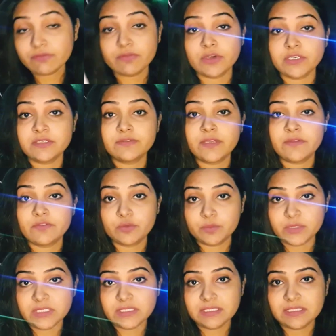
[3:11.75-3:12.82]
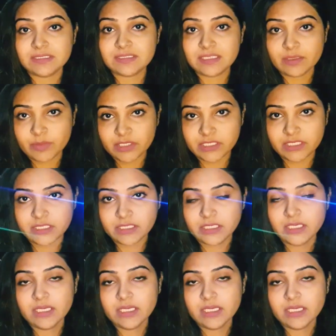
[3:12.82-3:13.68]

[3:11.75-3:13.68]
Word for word: फोर्टी फाइव इसके बड़े